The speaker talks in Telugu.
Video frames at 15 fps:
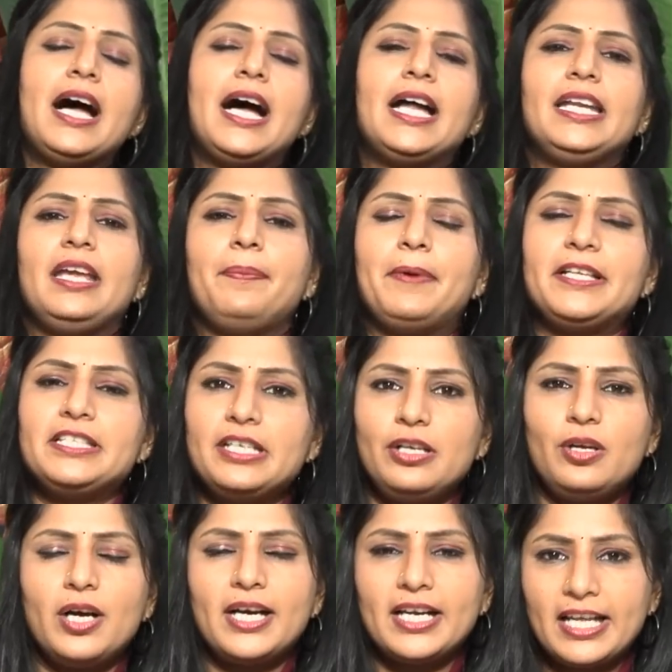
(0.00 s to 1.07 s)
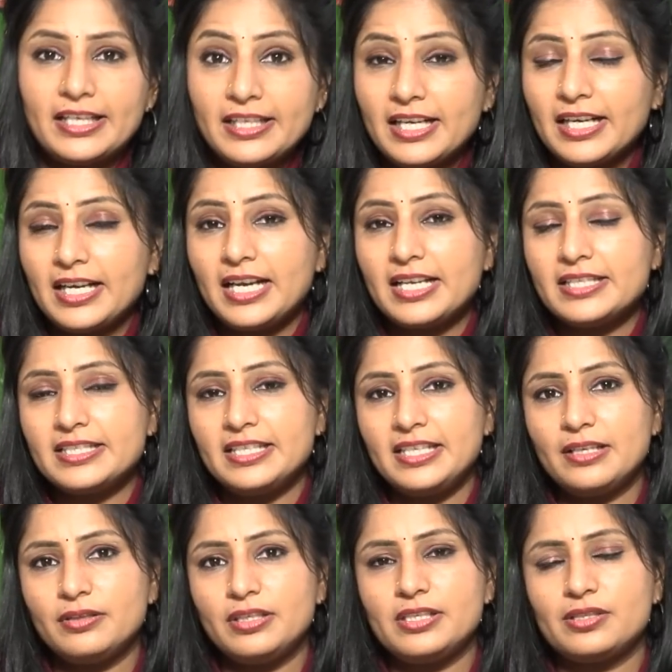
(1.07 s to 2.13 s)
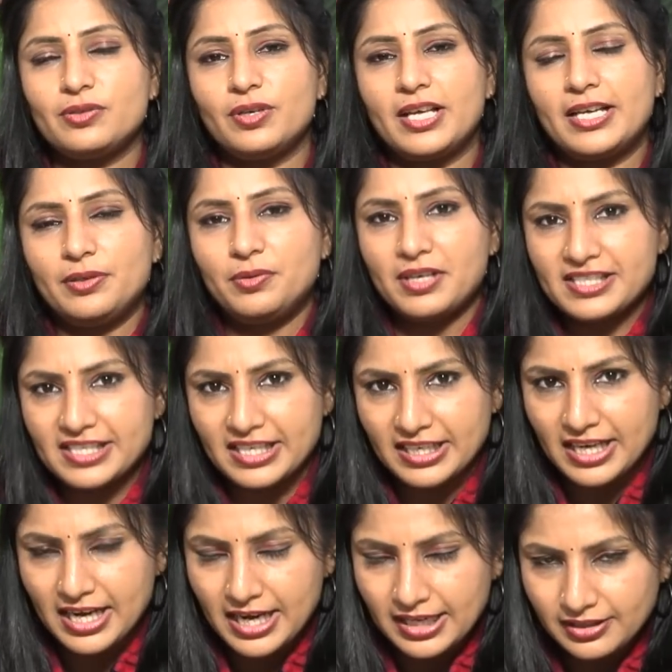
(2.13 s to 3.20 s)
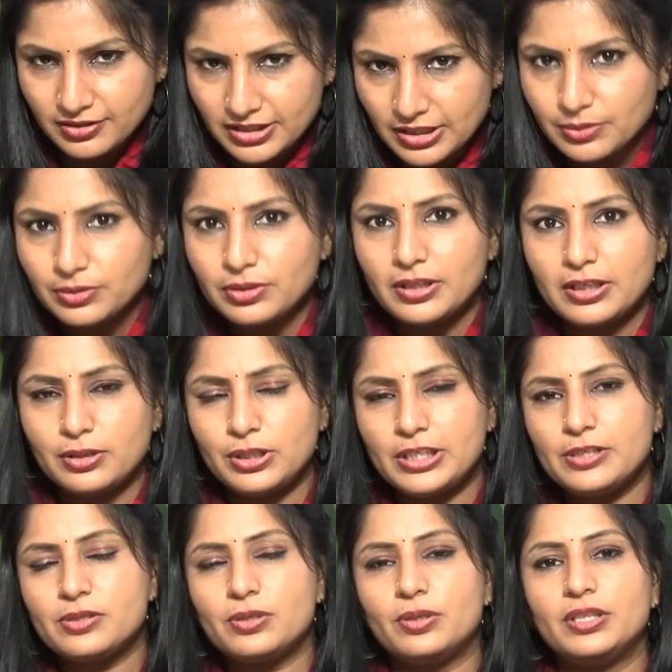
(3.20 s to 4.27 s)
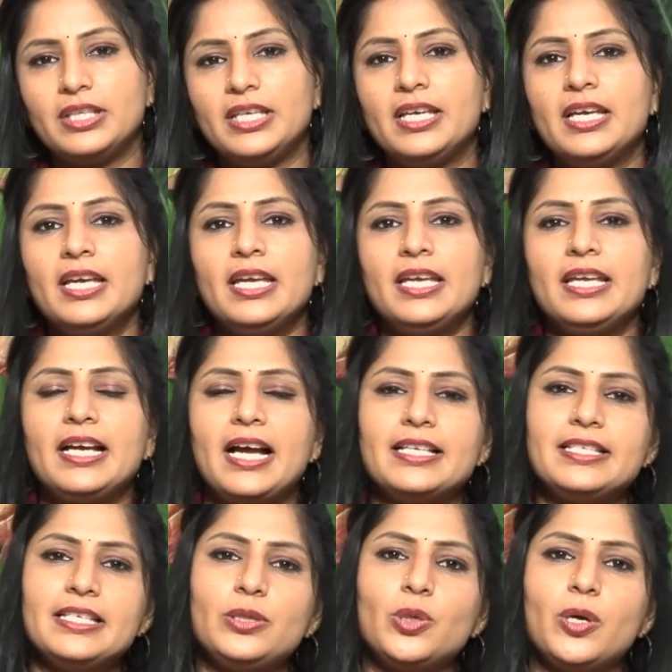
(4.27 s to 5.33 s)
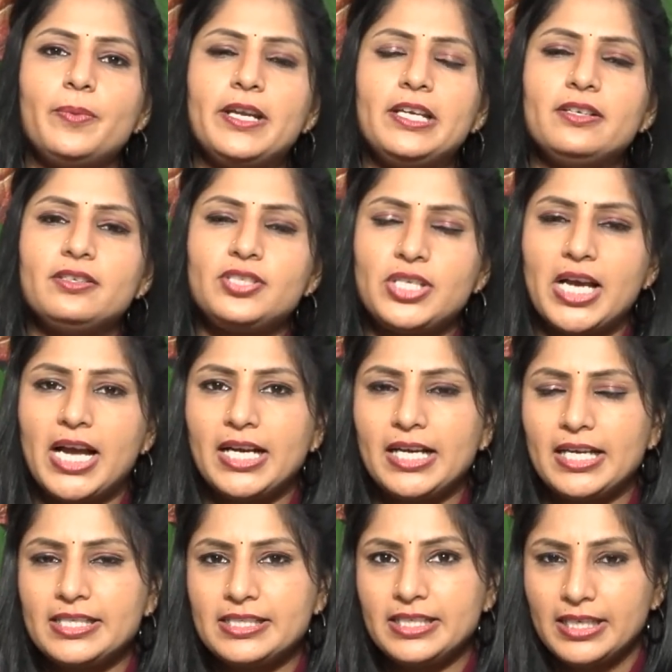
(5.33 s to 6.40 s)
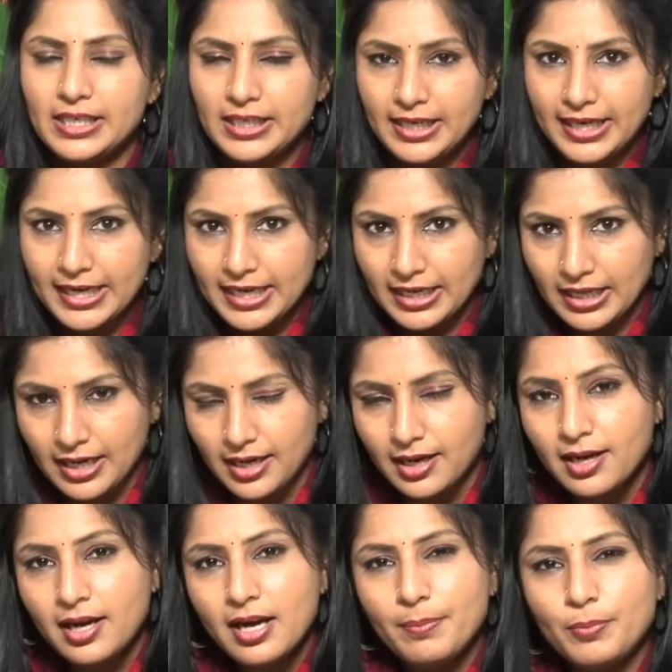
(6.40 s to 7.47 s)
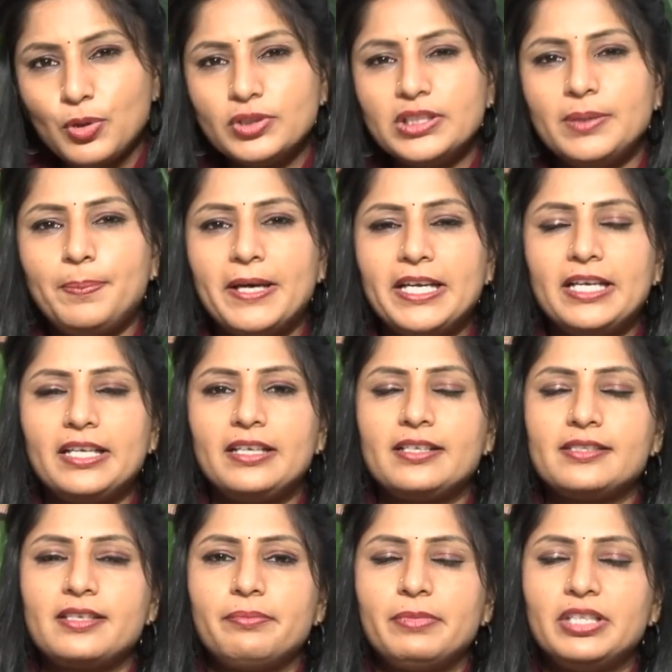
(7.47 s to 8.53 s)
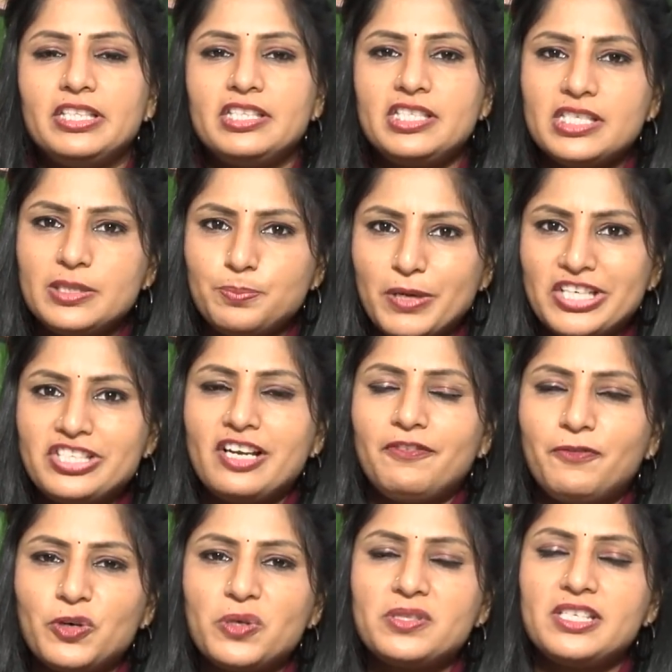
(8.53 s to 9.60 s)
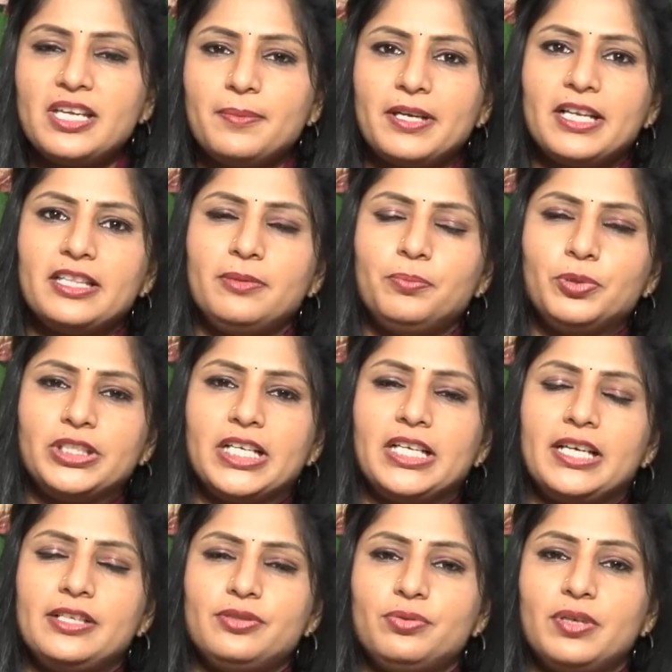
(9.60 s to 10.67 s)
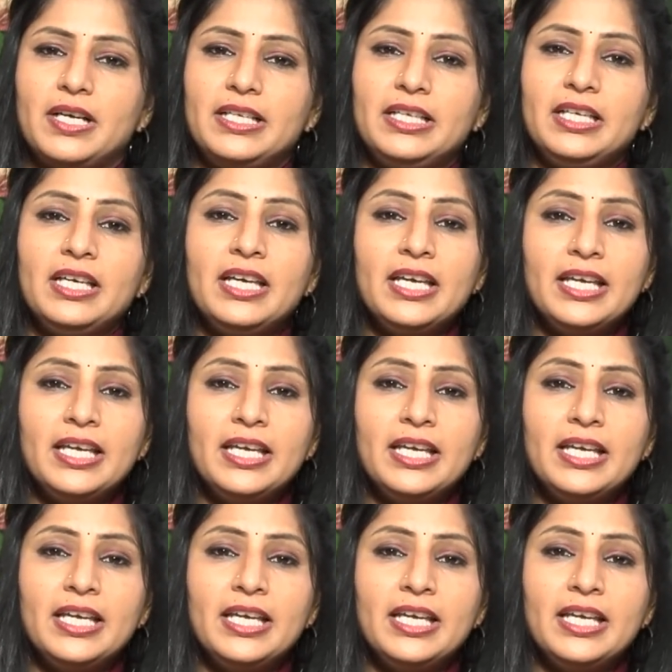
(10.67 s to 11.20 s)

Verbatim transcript: ఆ నేపథ్యంలో అక్కడ అన్ని రకాల చర్యలు తీసుకోవడానికి కూడా సన్నాహాలు జరుగుతున్నట్టు తెలుస్తోంది ఇక అజిత్ దోబెలు షా కలిసి కేరళ మోదీ పర్యటనకు సంబంధించి స్పెషల్ ఫోర్స్ ఏమైనా దింపుతారా అని చూడాలి